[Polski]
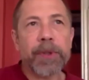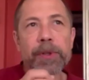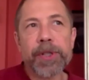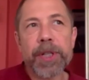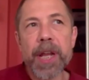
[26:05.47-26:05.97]

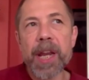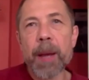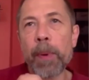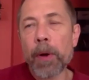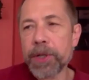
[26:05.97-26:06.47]
do czynienia
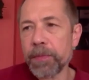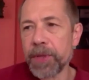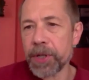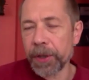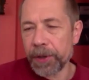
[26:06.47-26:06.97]
po
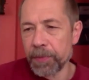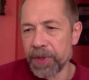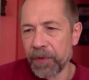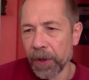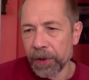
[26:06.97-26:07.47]

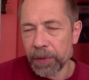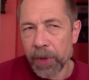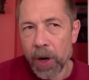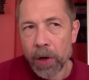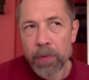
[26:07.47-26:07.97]
1989
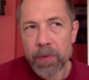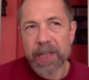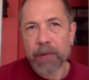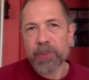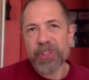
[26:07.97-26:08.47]
roku z
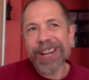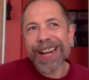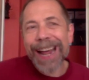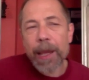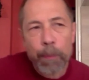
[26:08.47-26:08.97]
całym
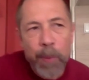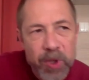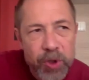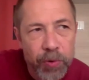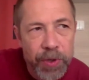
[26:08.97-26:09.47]
szeregiem
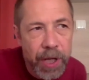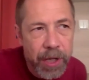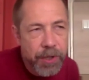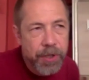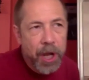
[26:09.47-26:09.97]

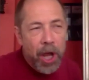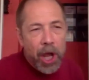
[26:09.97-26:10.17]
posunięć,